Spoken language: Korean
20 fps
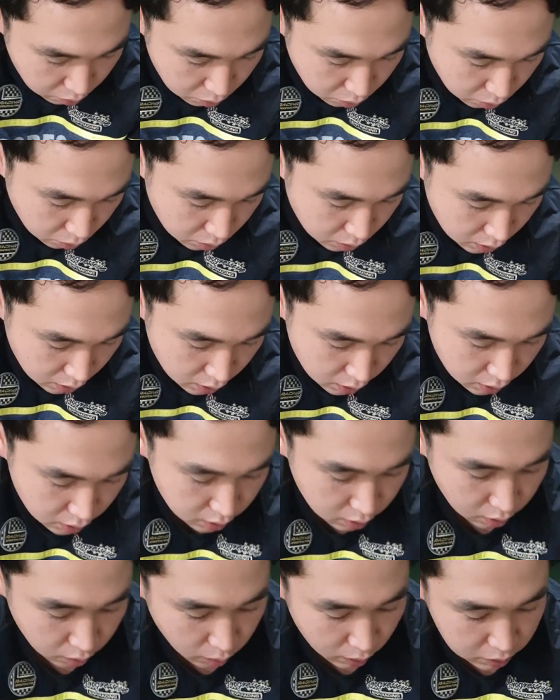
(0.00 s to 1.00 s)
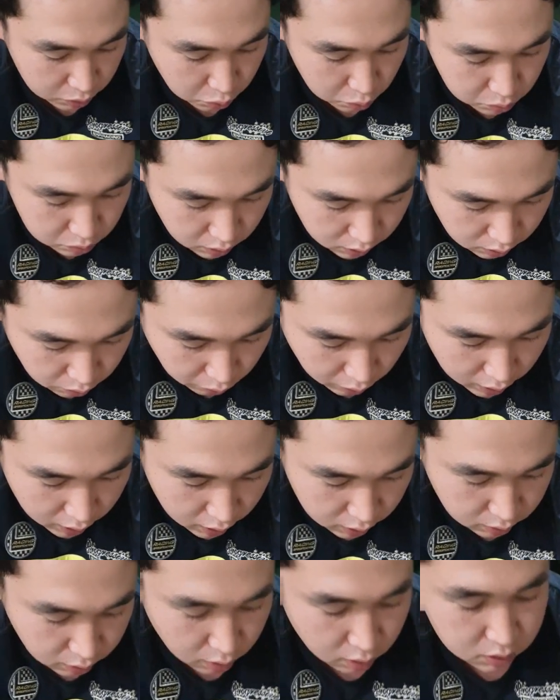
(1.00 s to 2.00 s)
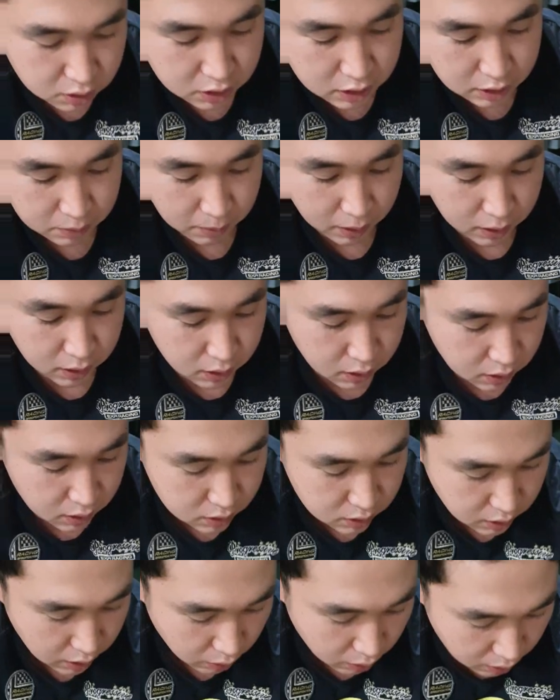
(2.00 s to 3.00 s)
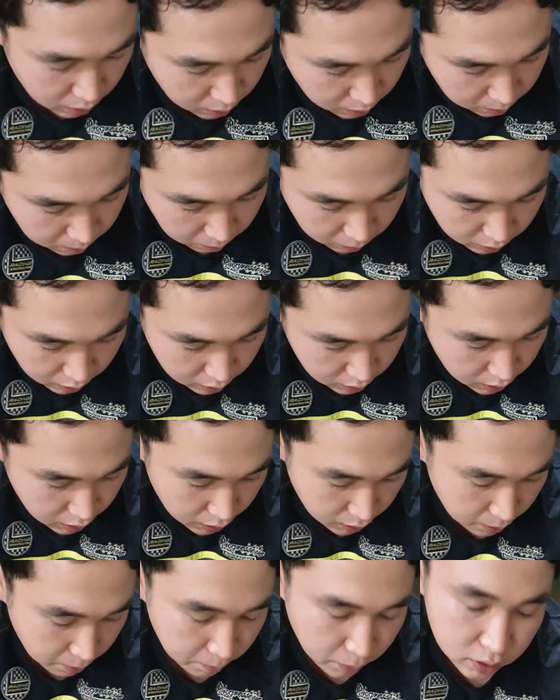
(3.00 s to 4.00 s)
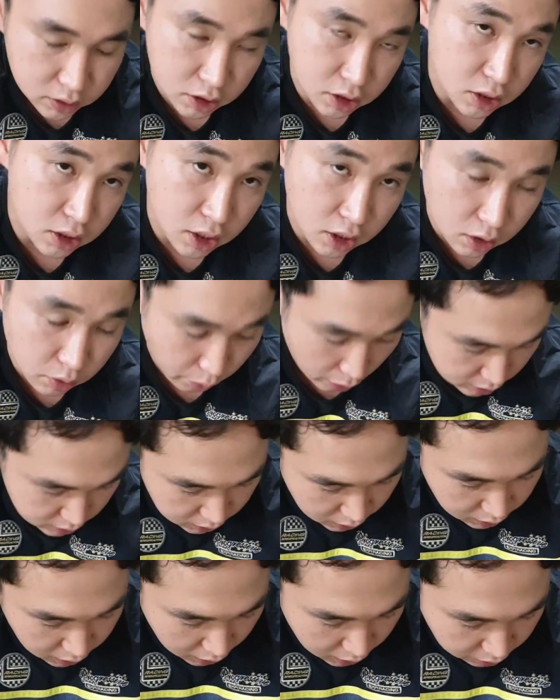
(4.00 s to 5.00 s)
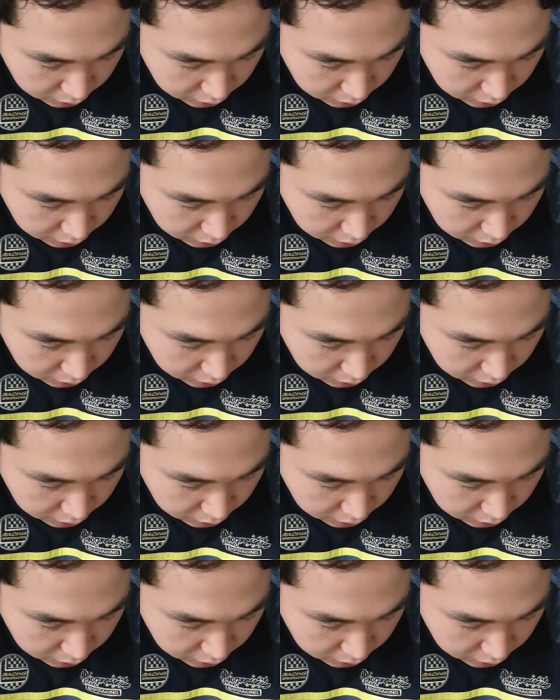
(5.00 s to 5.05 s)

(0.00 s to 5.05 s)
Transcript: 있고 어, 활동성은 꽤나 떨어지지만은 이제 뭐랄까 번식력은 굉장히